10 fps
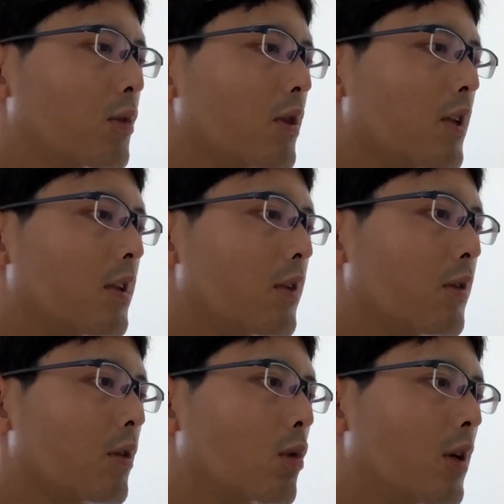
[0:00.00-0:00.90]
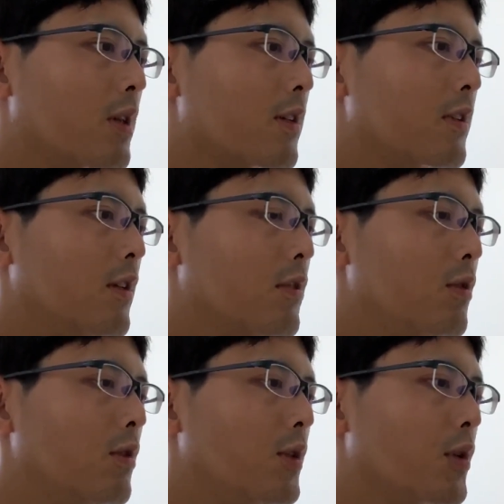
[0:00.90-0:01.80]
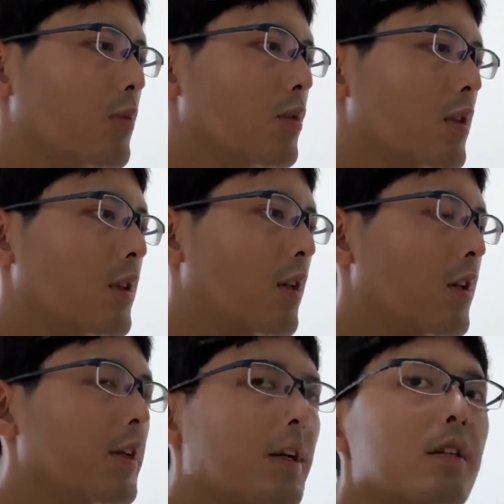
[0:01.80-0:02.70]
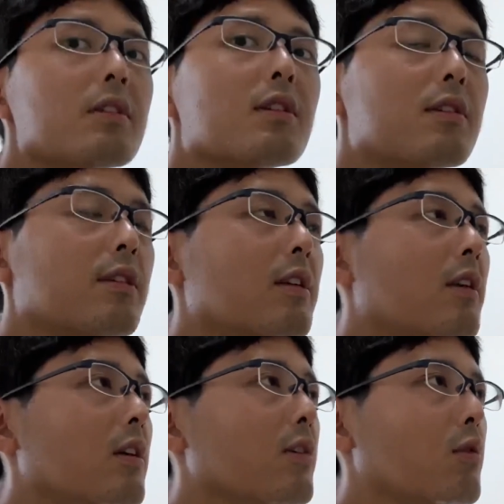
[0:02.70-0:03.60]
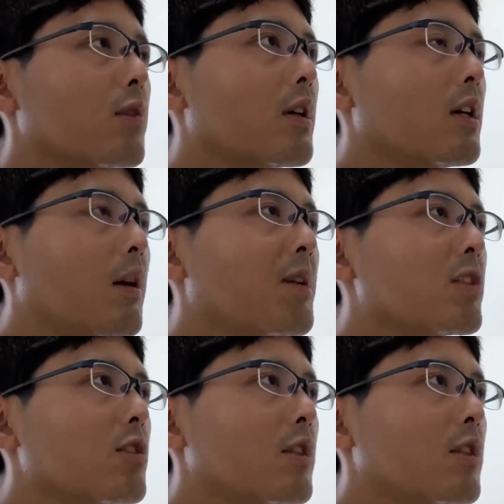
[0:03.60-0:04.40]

僕は言ったよう誤解射精するっていうのもねなかなかいけないじゃないですかなかなかそんなあまり